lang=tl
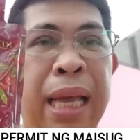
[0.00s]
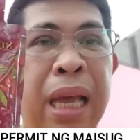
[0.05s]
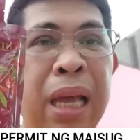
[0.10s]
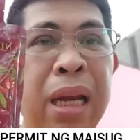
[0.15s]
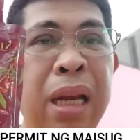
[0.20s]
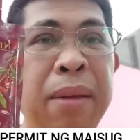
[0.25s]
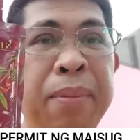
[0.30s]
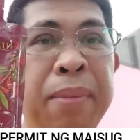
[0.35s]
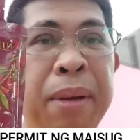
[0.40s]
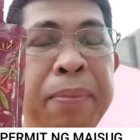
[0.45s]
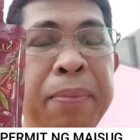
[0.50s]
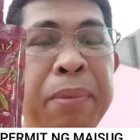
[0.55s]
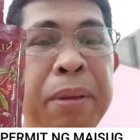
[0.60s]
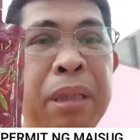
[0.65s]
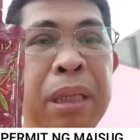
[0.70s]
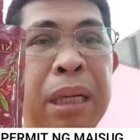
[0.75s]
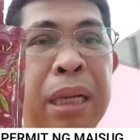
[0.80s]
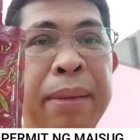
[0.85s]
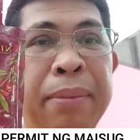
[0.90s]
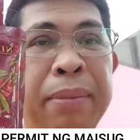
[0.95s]
Hindi man
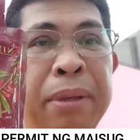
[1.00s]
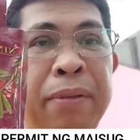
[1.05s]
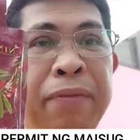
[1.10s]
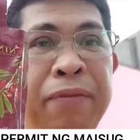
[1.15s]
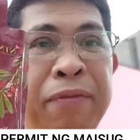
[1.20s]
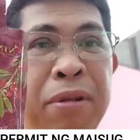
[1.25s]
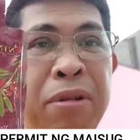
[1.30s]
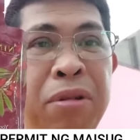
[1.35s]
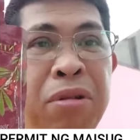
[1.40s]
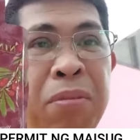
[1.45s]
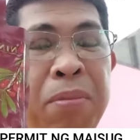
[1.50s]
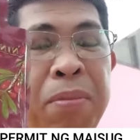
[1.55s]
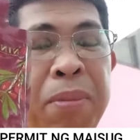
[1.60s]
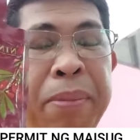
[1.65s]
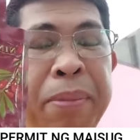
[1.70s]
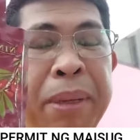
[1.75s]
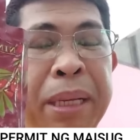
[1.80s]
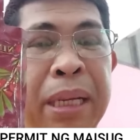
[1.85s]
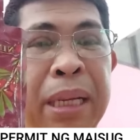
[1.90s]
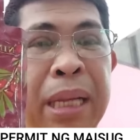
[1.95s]
po siya gamot, food
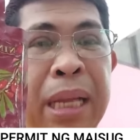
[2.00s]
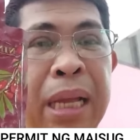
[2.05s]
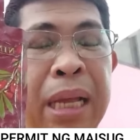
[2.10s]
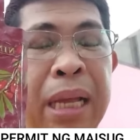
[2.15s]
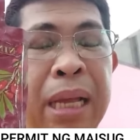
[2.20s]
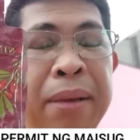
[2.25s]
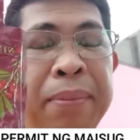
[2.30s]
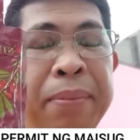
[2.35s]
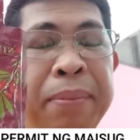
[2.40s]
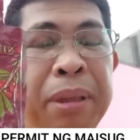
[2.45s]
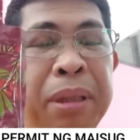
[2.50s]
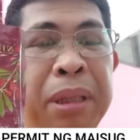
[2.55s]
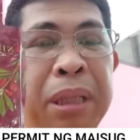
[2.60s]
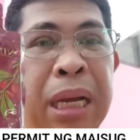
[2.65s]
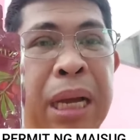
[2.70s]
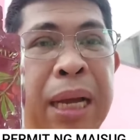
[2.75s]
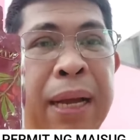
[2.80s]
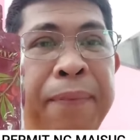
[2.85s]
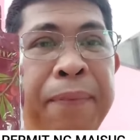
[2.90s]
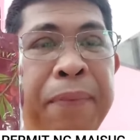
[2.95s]
supplement na po
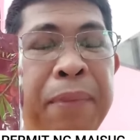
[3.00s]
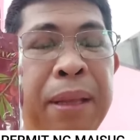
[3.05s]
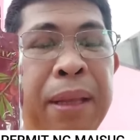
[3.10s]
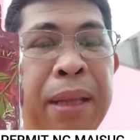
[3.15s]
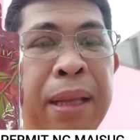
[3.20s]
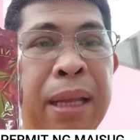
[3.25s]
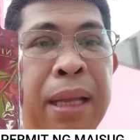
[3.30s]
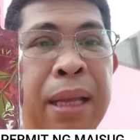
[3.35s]
siya.